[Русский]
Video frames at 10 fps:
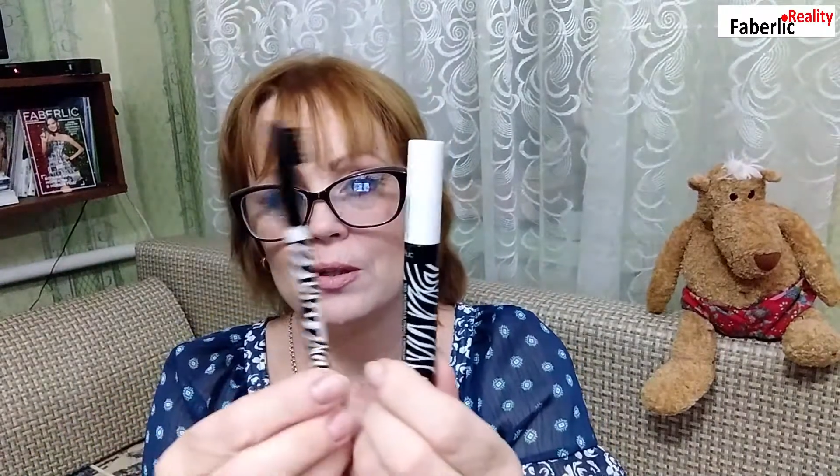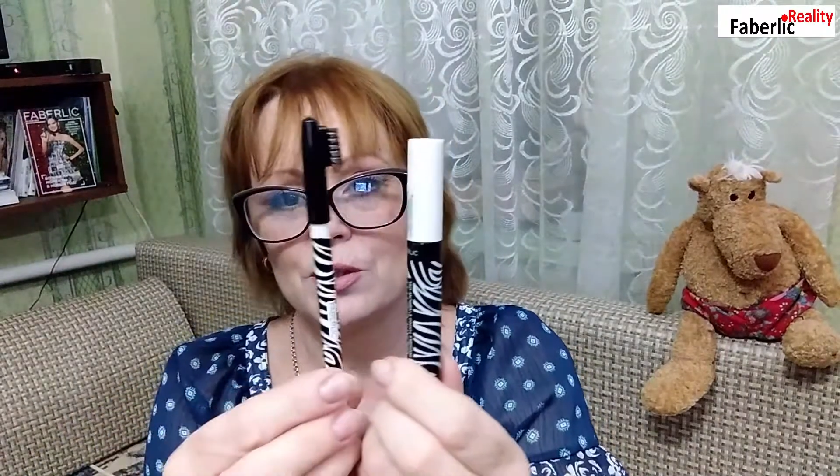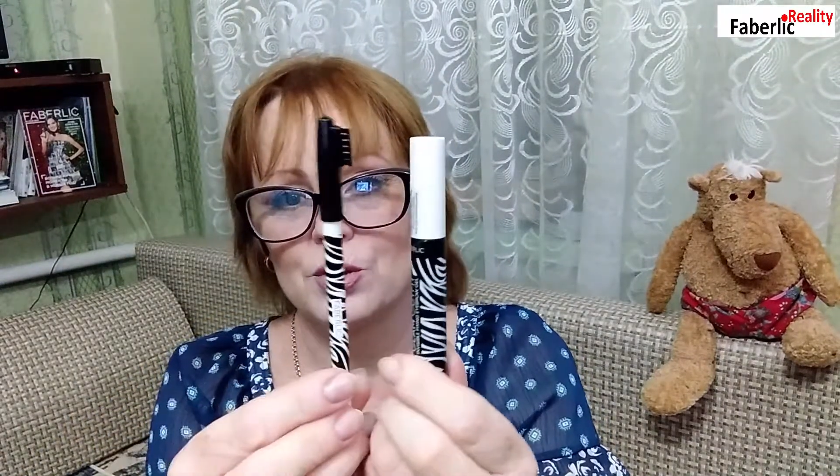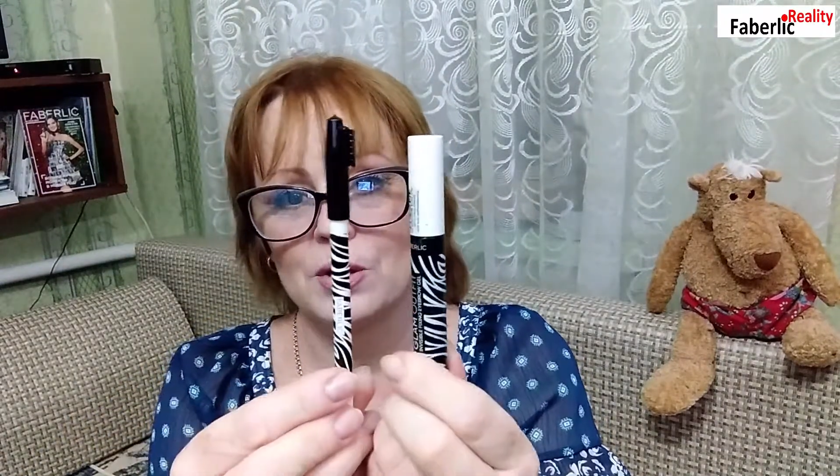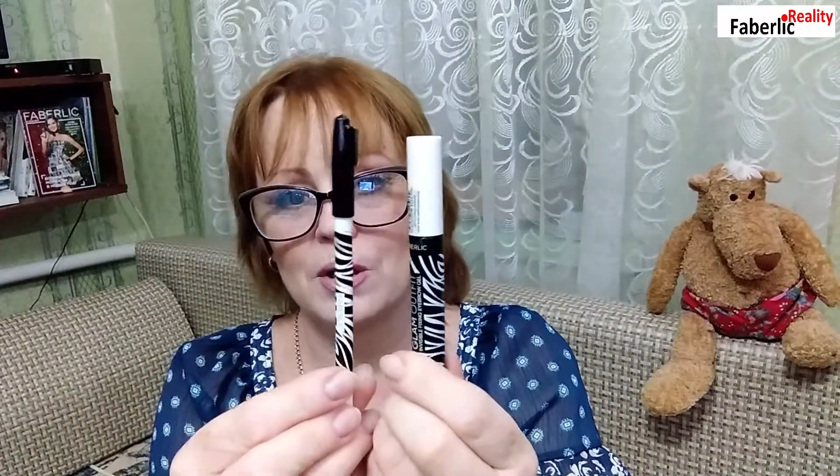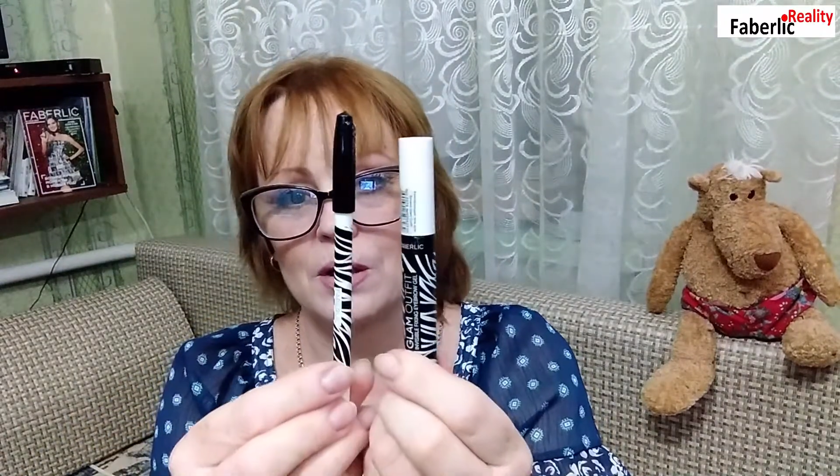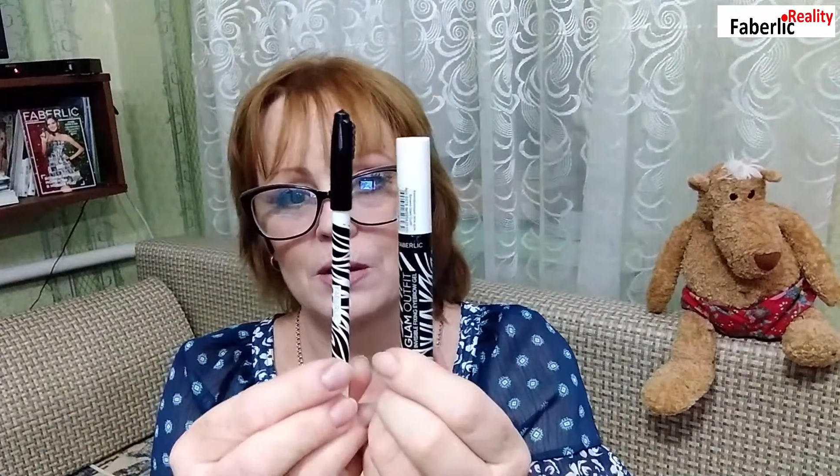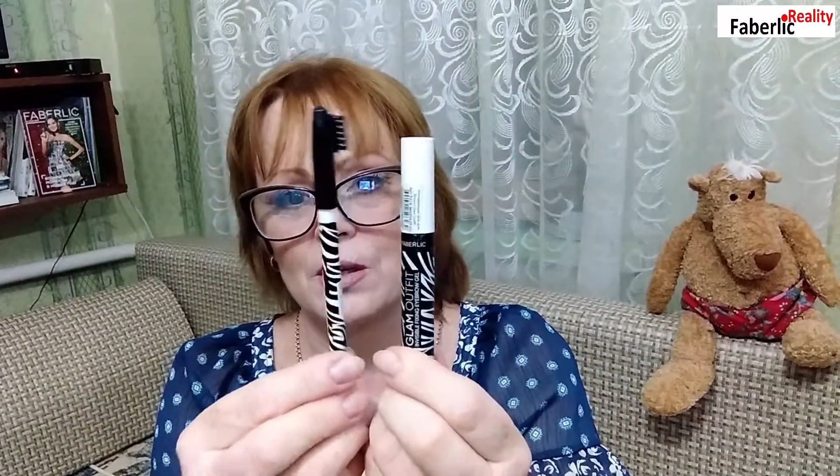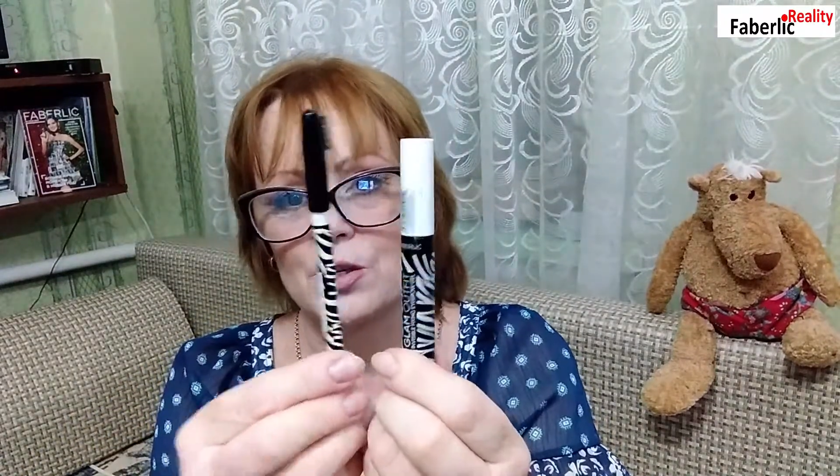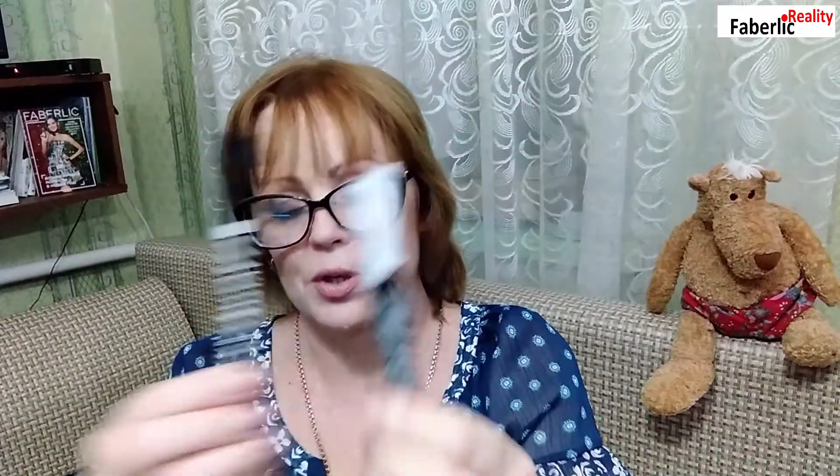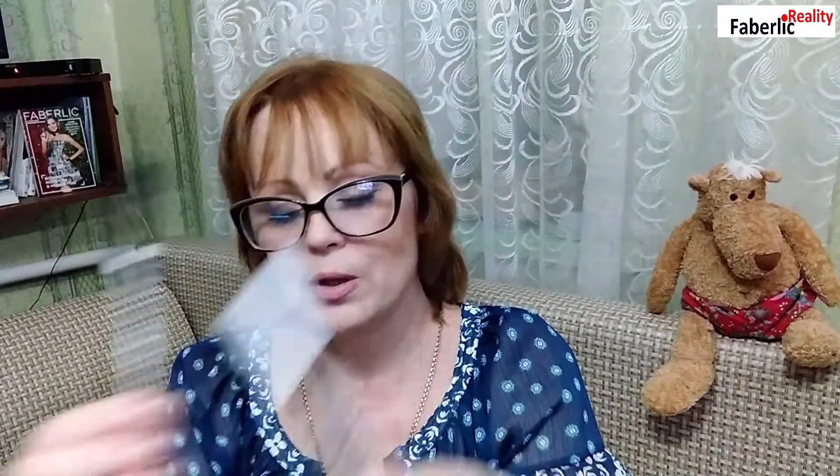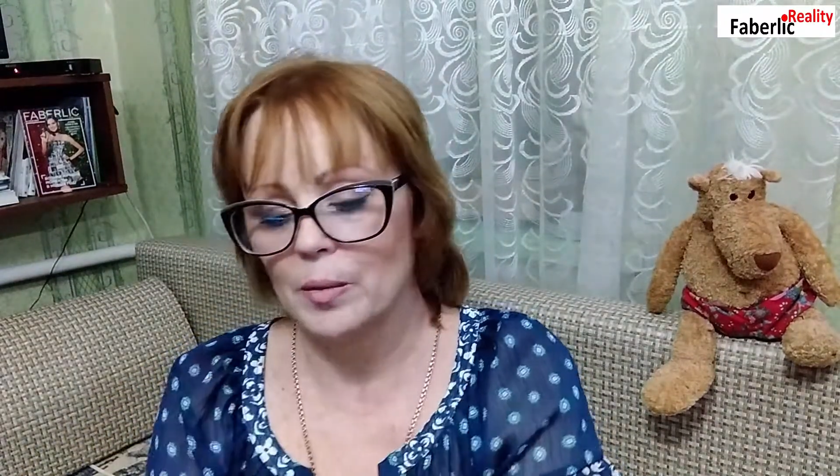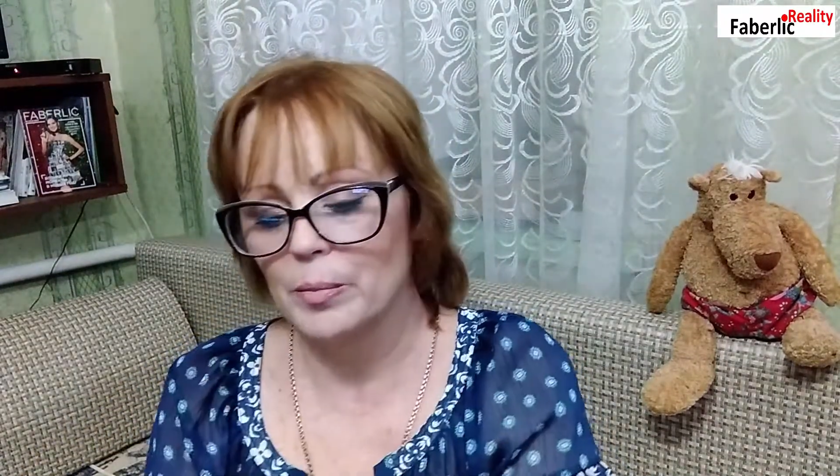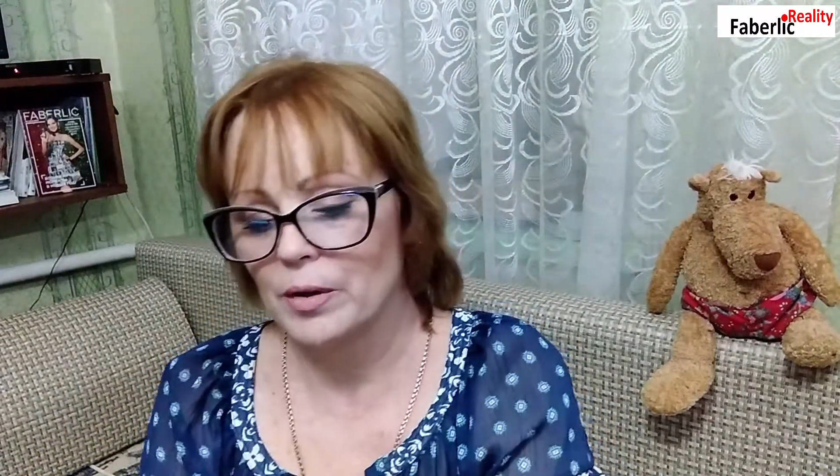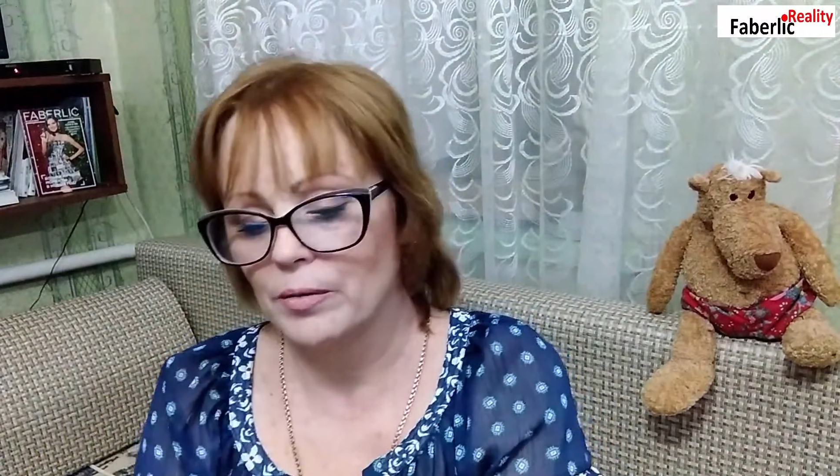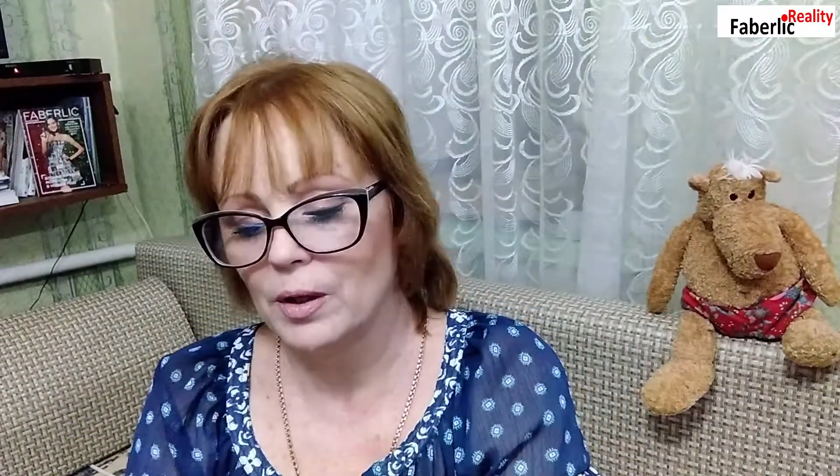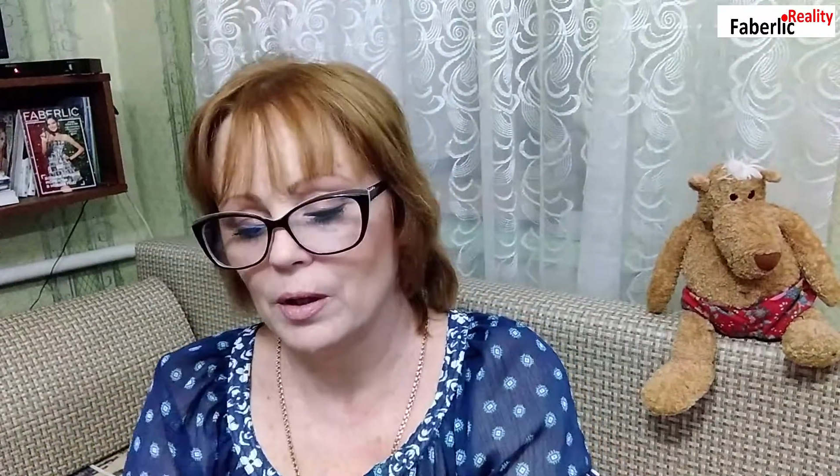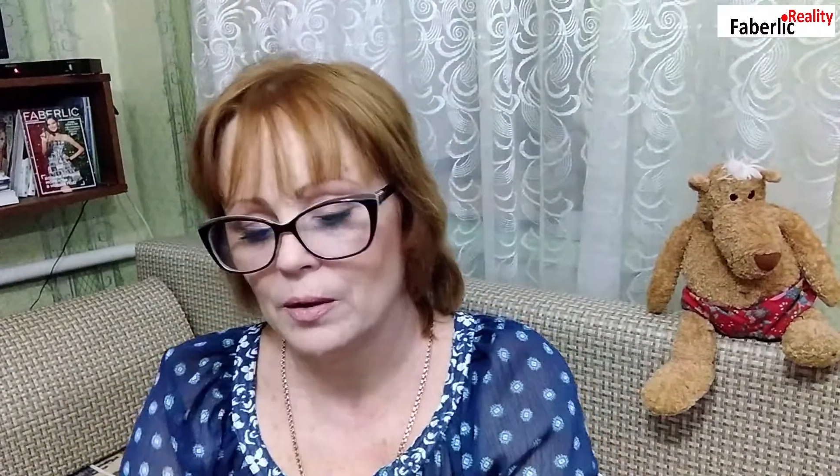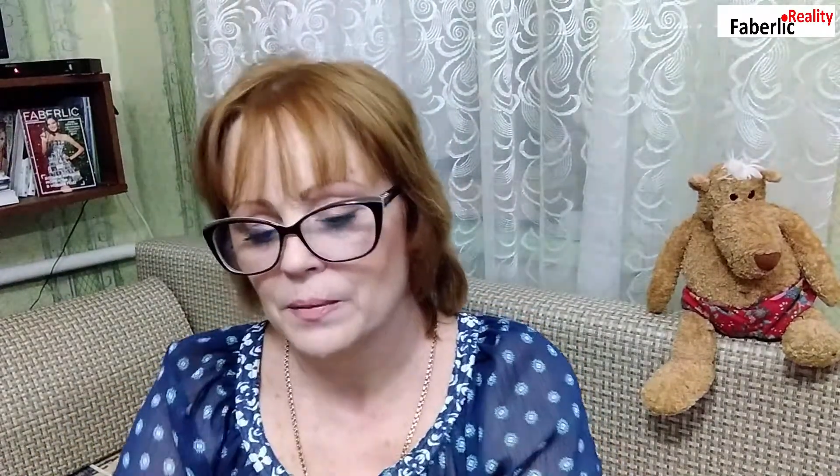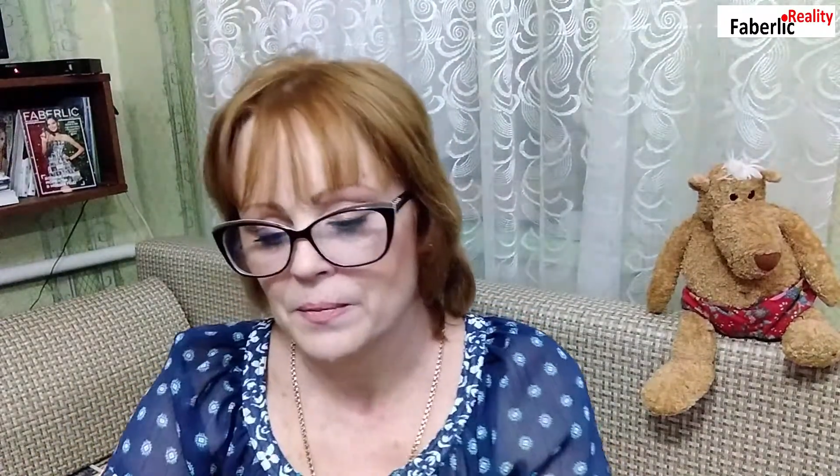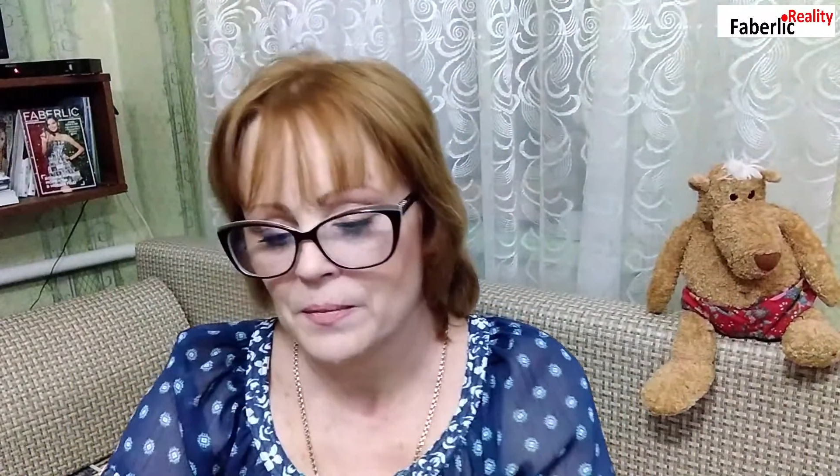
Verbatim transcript: значит, карандашик для бровей